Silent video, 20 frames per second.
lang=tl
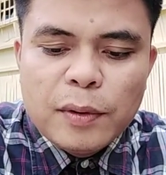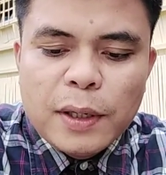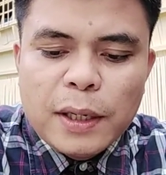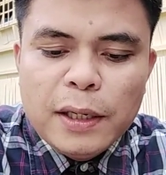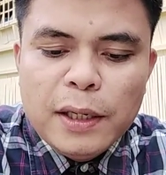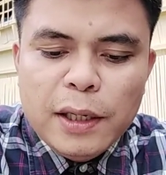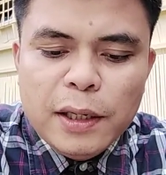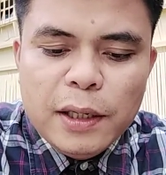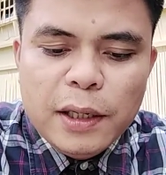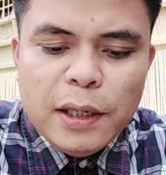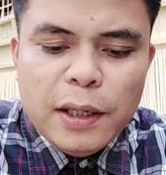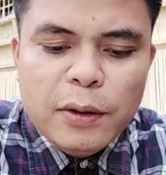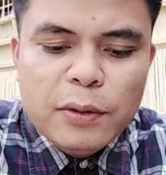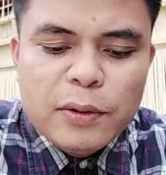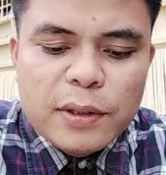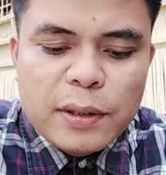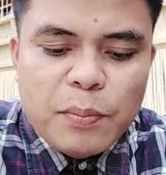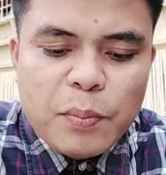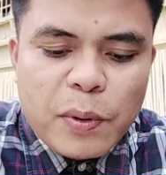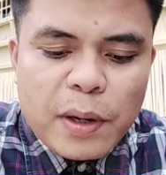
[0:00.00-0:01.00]
kaning giingon
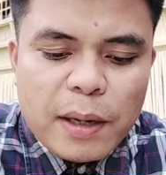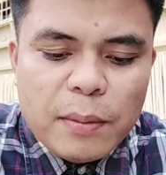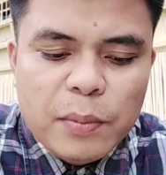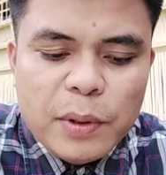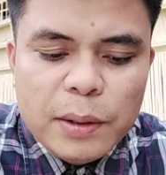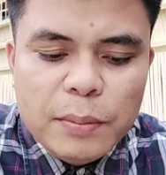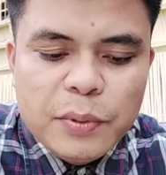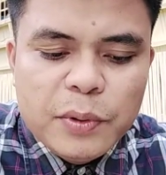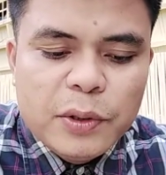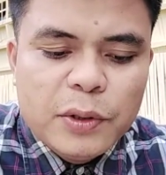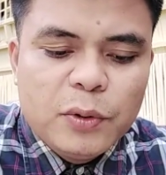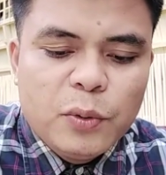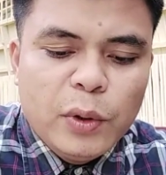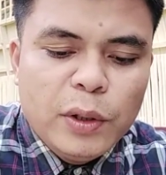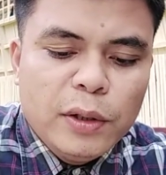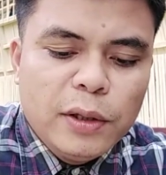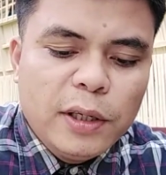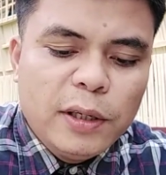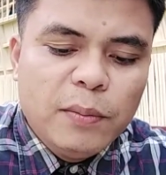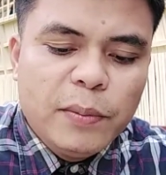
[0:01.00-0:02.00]
sa Proverbs
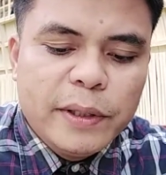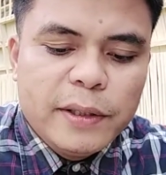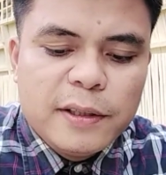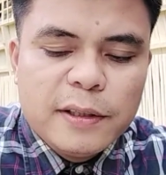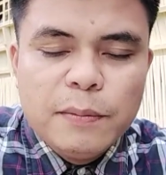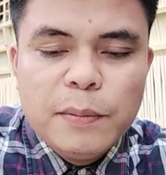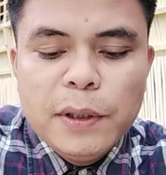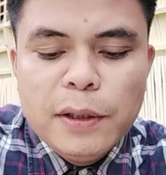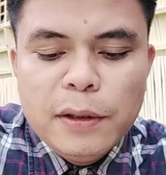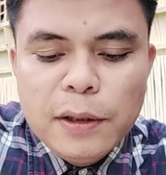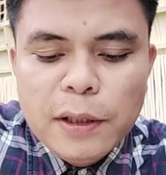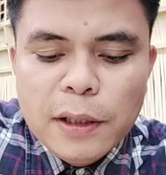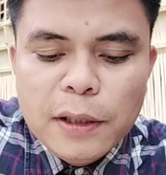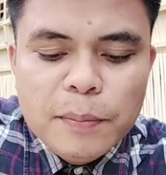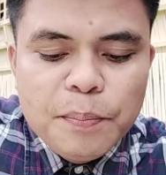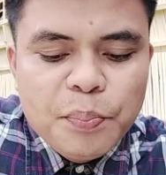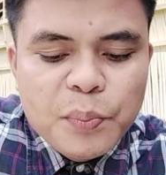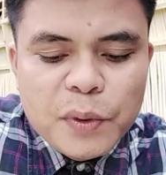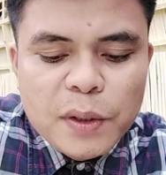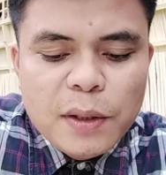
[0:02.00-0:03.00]
20 verse 17